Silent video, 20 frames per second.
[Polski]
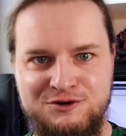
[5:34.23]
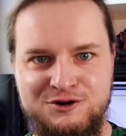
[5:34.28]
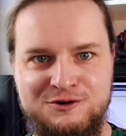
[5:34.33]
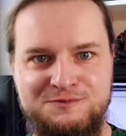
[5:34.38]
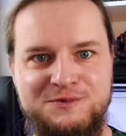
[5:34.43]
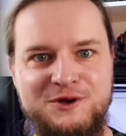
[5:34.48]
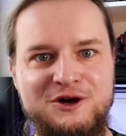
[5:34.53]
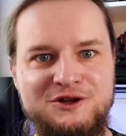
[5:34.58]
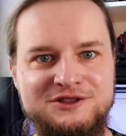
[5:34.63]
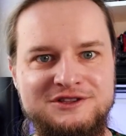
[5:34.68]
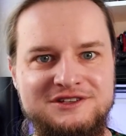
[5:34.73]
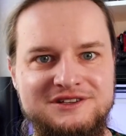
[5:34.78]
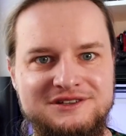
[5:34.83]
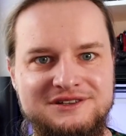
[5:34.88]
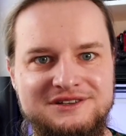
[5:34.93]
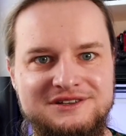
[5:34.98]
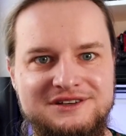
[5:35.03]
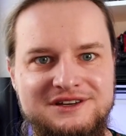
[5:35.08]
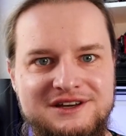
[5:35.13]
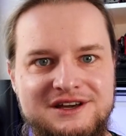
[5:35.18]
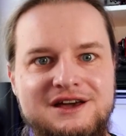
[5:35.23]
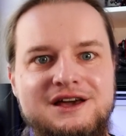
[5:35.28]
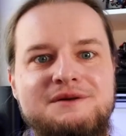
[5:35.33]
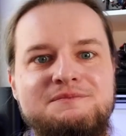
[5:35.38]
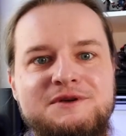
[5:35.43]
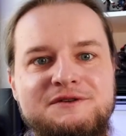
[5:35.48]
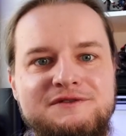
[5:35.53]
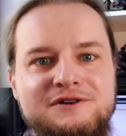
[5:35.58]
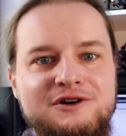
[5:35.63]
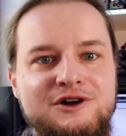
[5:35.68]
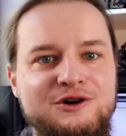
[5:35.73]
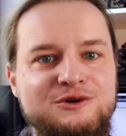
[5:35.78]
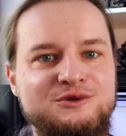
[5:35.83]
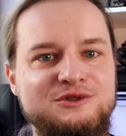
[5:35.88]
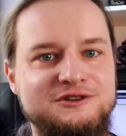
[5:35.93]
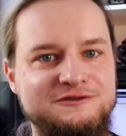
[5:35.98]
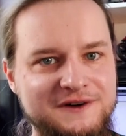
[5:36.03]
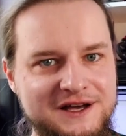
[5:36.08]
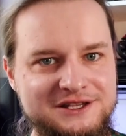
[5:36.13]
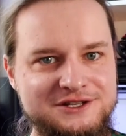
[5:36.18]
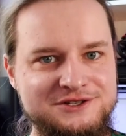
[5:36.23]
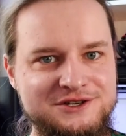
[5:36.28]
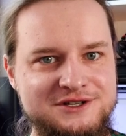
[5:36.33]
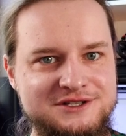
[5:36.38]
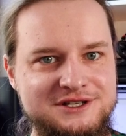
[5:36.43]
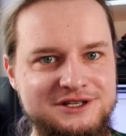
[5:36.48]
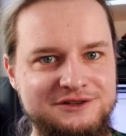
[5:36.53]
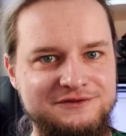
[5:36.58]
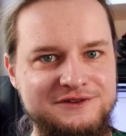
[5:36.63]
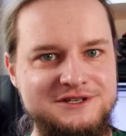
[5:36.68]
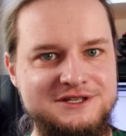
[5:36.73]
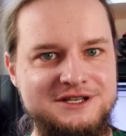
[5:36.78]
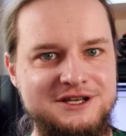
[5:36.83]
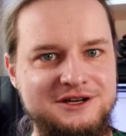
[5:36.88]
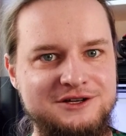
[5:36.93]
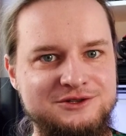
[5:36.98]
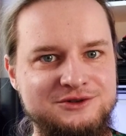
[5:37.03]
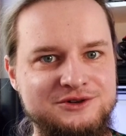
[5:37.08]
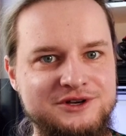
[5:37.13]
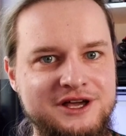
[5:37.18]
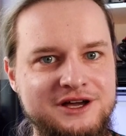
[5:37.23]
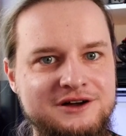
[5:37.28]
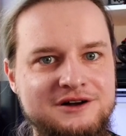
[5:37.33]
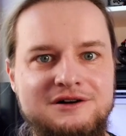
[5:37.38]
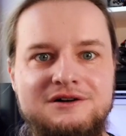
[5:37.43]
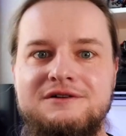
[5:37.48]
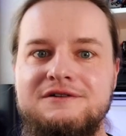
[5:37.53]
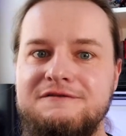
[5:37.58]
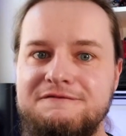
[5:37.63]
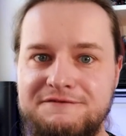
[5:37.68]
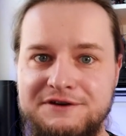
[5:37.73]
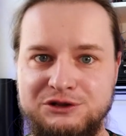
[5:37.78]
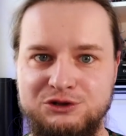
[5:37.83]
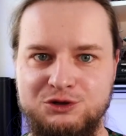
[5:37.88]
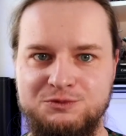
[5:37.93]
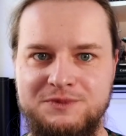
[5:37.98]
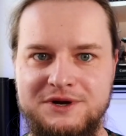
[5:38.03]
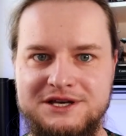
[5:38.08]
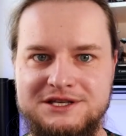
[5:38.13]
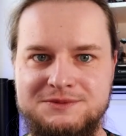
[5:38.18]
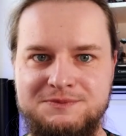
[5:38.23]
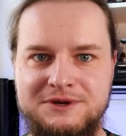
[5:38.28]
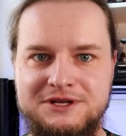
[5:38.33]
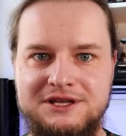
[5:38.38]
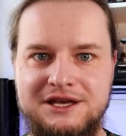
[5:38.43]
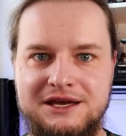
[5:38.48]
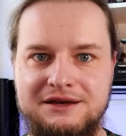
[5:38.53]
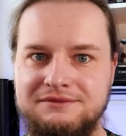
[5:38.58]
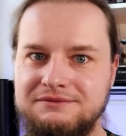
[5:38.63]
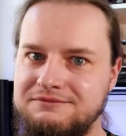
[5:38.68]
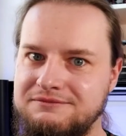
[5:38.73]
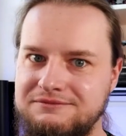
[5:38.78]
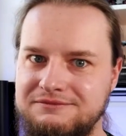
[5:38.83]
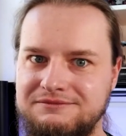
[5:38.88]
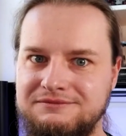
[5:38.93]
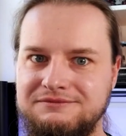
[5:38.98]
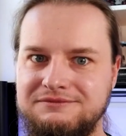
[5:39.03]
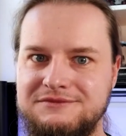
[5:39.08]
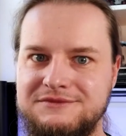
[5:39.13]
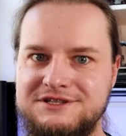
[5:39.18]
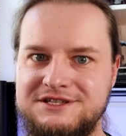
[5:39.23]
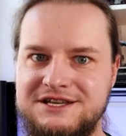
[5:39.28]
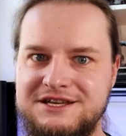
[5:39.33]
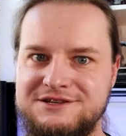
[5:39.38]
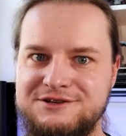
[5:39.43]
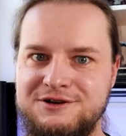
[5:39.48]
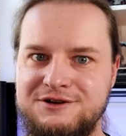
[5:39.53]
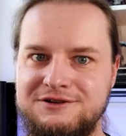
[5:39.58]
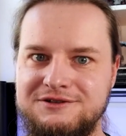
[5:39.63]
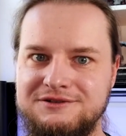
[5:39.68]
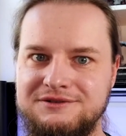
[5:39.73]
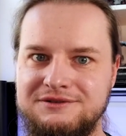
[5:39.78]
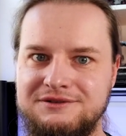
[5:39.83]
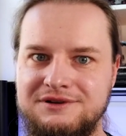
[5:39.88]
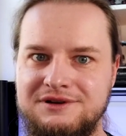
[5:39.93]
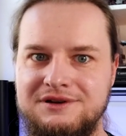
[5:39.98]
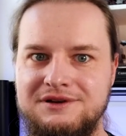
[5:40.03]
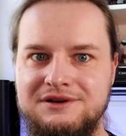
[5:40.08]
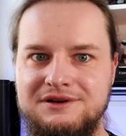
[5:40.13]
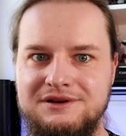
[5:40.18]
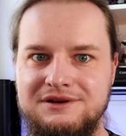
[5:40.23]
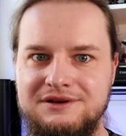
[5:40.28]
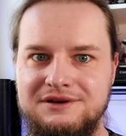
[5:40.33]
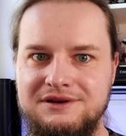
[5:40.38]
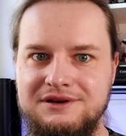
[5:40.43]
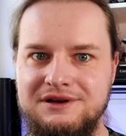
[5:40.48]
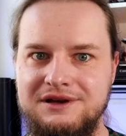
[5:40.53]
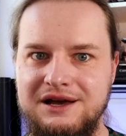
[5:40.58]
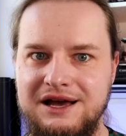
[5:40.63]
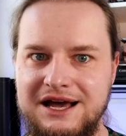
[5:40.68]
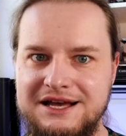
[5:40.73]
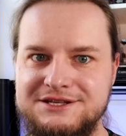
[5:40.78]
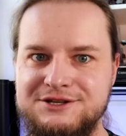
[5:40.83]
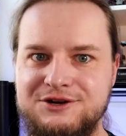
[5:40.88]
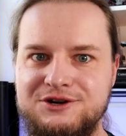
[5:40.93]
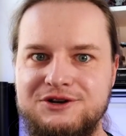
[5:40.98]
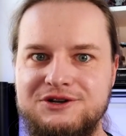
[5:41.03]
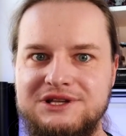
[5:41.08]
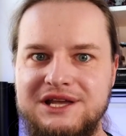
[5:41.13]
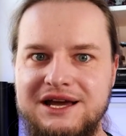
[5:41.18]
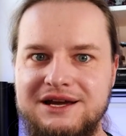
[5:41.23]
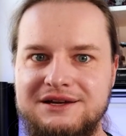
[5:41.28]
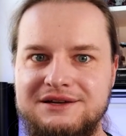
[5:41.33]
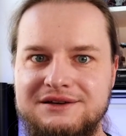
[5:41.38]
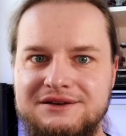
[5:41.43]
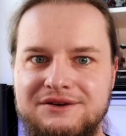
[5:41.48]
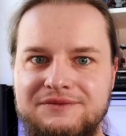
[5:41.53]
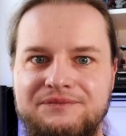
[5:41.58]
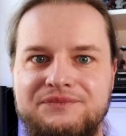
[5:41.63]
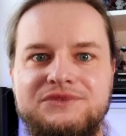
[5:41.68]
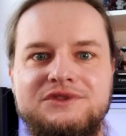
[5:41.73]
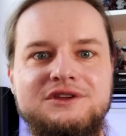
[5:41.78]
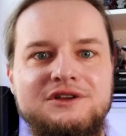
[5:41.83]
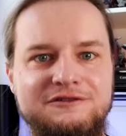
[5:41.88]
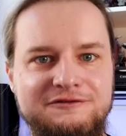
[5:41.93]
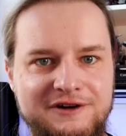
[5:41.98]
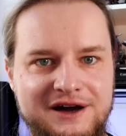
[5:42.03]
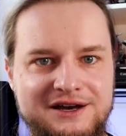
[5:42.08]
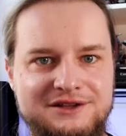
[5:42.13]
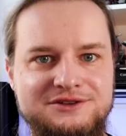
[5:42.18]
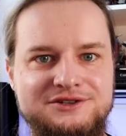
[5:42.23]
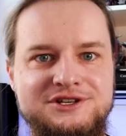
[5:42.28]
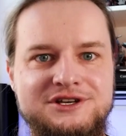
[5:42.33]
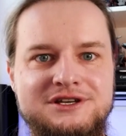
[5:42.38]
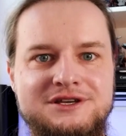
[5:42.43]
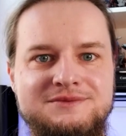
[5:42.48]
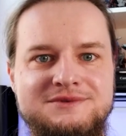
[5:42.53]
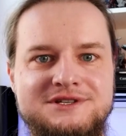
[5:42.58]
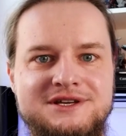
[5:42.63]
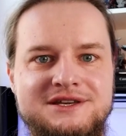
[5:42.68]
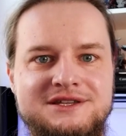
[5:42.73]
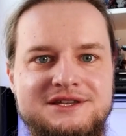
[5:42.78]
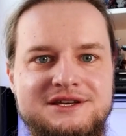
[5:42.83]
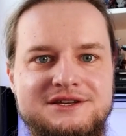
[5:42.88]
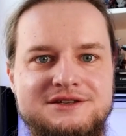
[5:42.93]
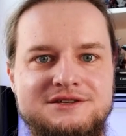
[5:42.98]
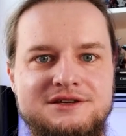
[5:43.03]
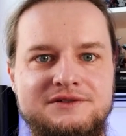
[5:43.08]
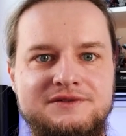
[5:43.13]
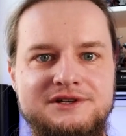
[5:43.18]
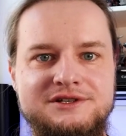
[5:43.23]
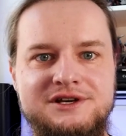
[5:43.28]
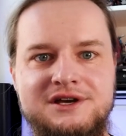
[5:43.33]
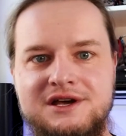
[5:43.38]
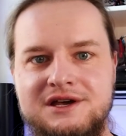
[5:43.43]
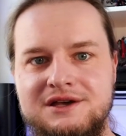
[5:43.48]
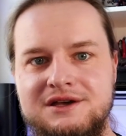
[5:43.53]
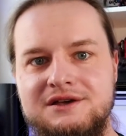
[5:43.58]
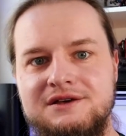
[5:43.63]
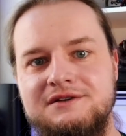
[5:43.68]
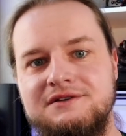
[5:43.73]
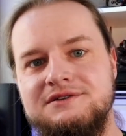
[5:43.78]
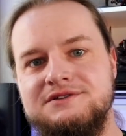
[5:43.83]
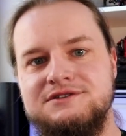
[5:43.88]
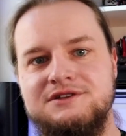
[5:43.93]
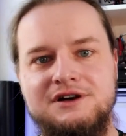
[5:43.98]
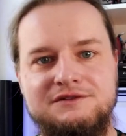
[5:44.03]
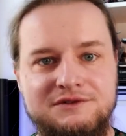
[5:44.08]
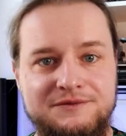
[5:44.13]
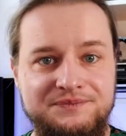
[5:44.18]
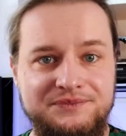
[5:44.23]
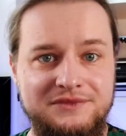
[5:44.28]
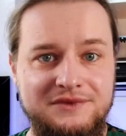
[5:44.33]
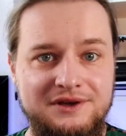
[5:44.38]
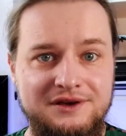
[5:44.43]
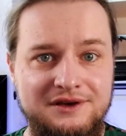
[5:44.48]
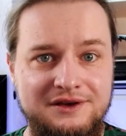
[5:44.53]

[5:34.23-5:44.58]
Punkt piąty. Piwo roku 2022 według PSPD. Sezon. A skoro tak, to warto się nim zainteresować. Znowu,